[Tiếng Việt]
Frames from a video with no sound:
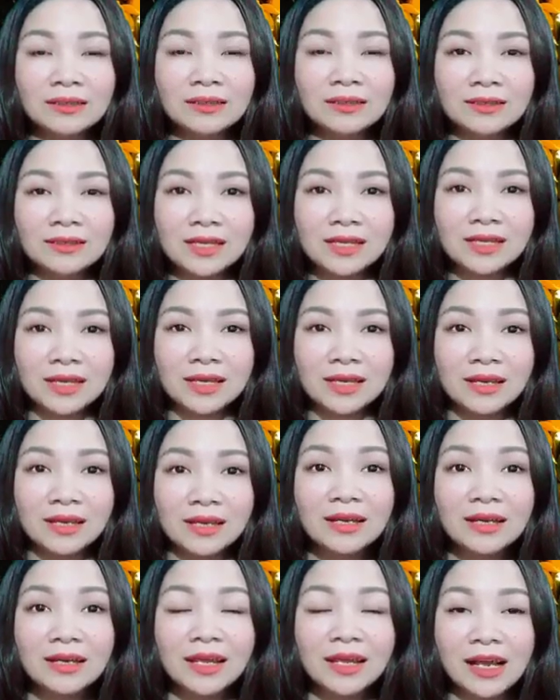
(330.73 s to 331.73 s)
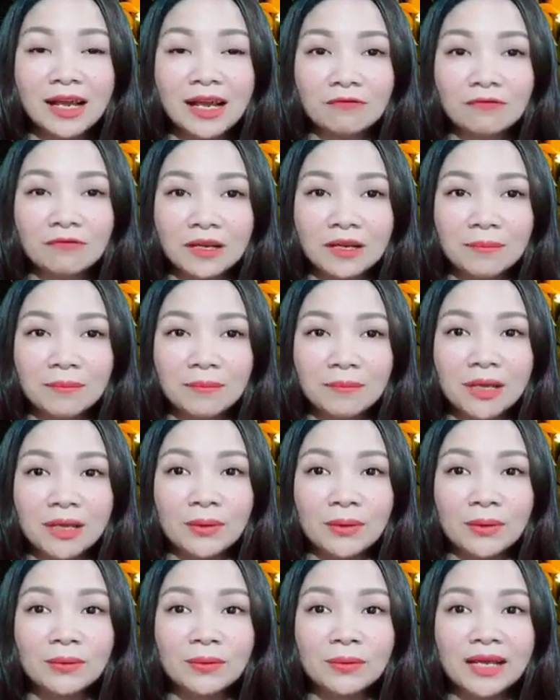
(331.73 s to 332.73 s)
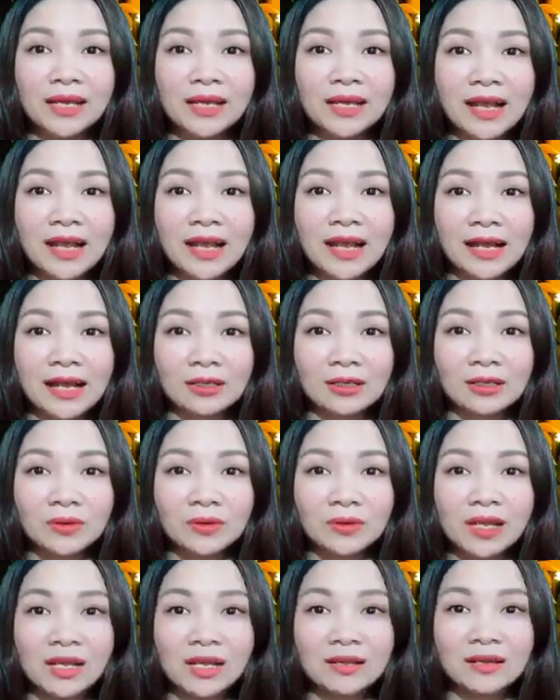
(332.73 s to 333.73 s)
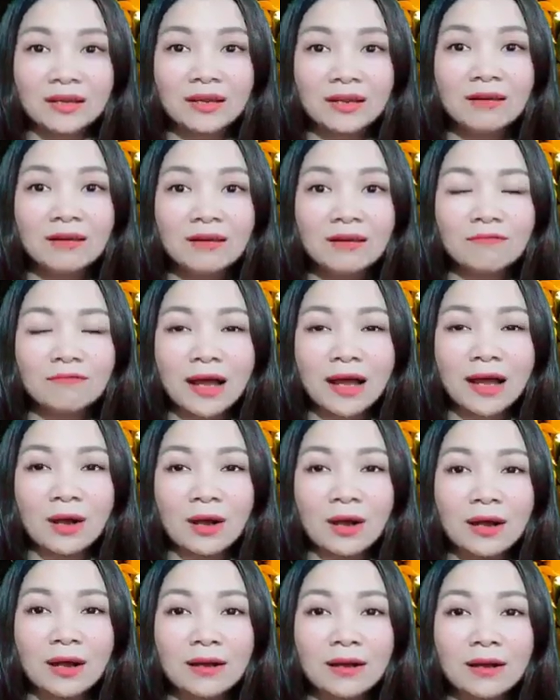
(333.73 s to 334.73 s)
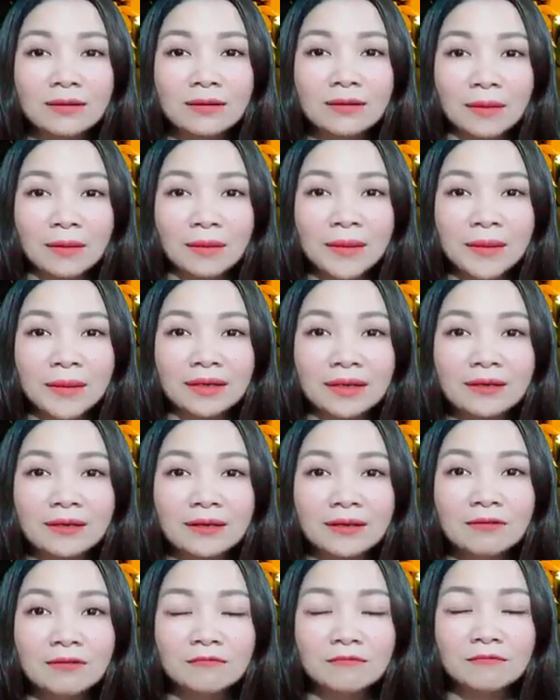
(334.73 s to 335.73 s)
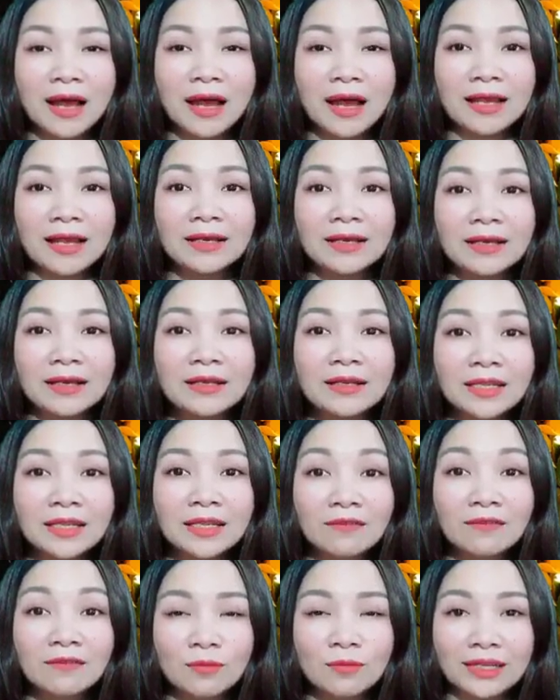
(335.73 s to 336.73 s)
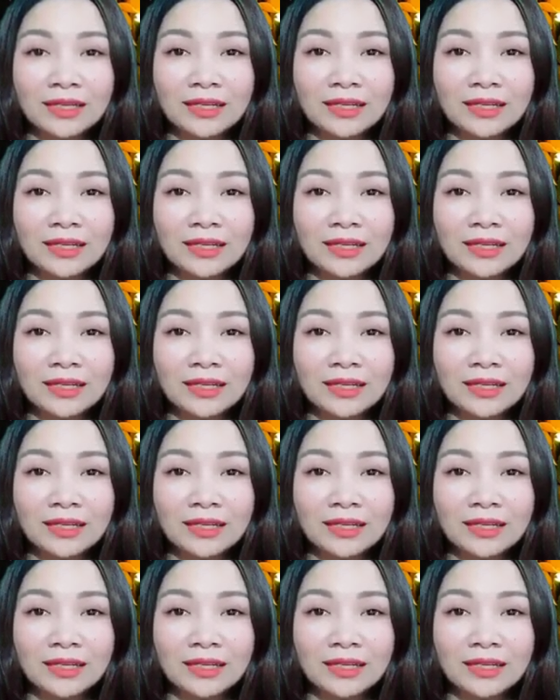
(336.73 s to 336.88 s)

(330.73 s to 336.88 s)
cứ thứ gì thì cần phải tìm hiểu kỹ càng thông tin và đặc biệt phải tin vào